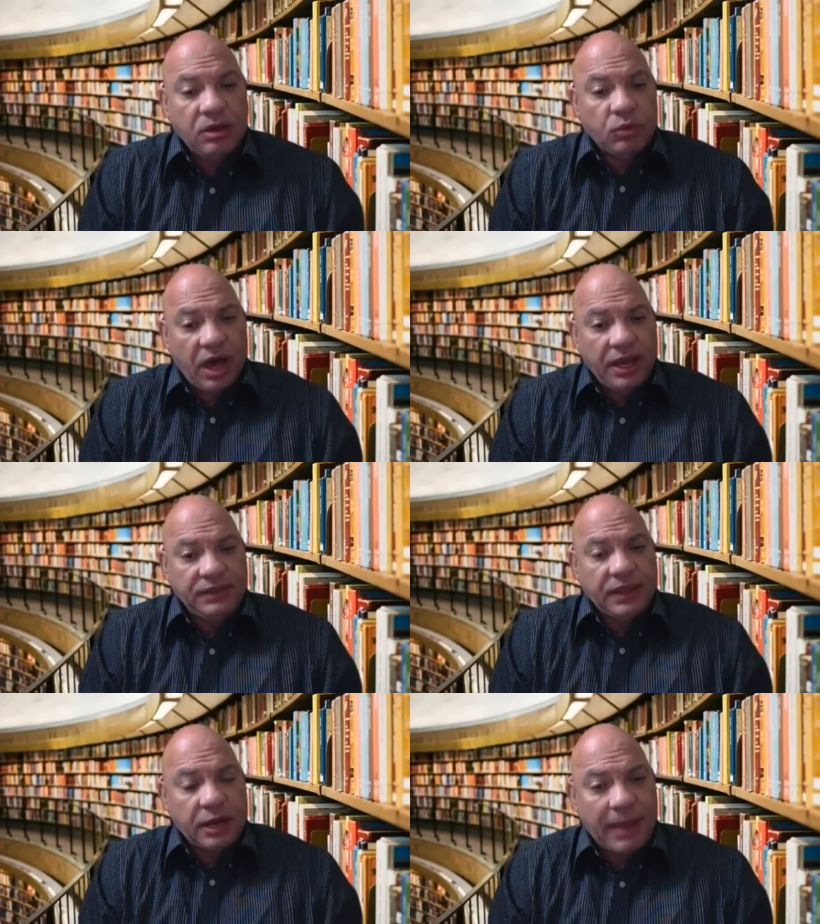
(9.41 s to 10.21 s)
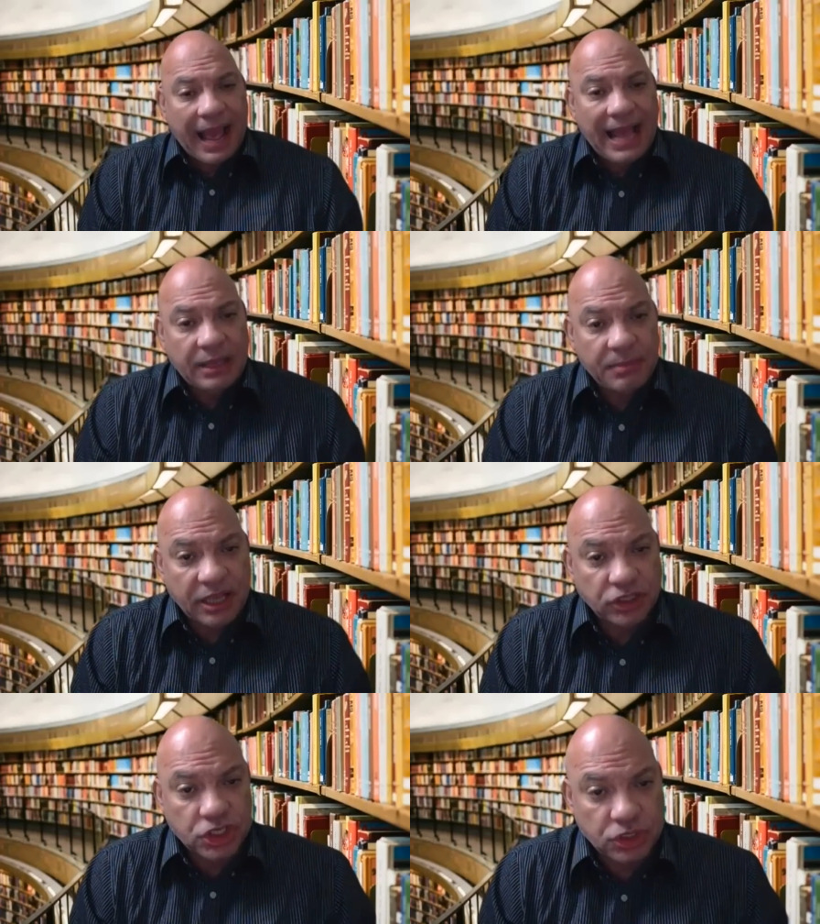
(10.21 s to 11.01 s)
وايضا المحاكم
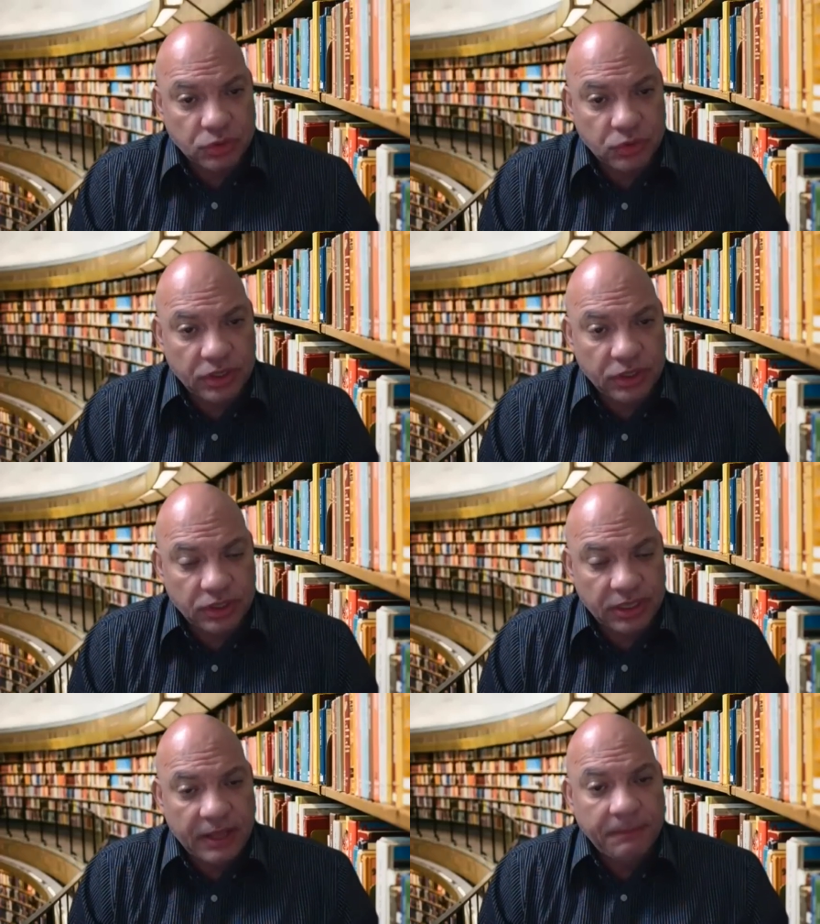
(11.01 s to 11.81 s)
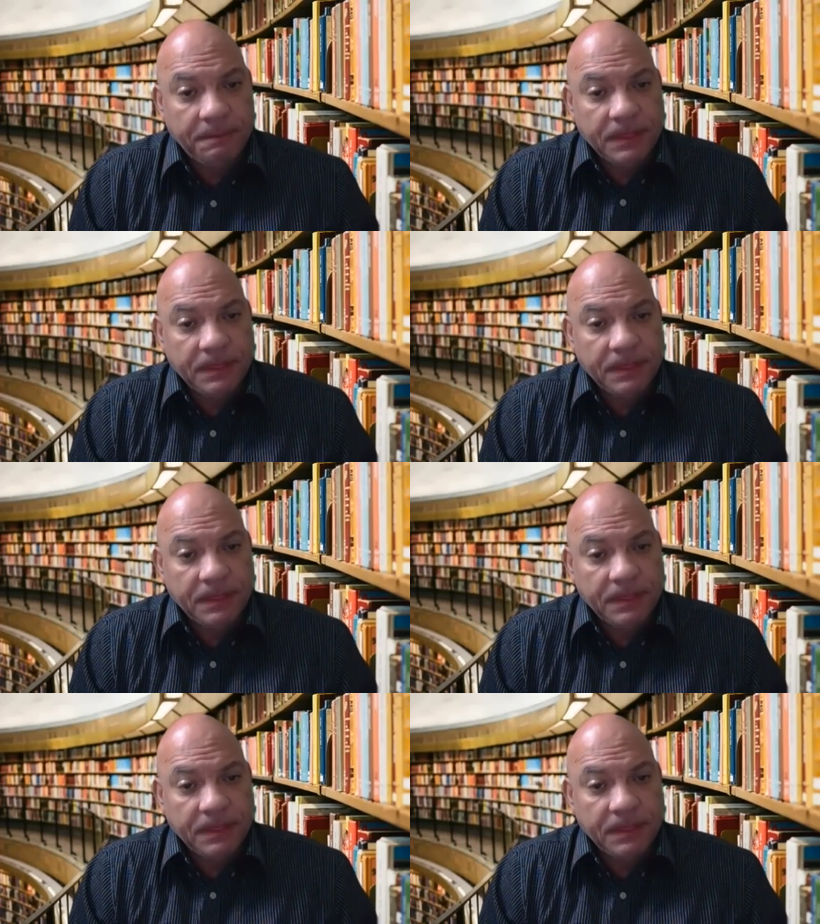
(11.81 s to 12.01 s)
الدستوريه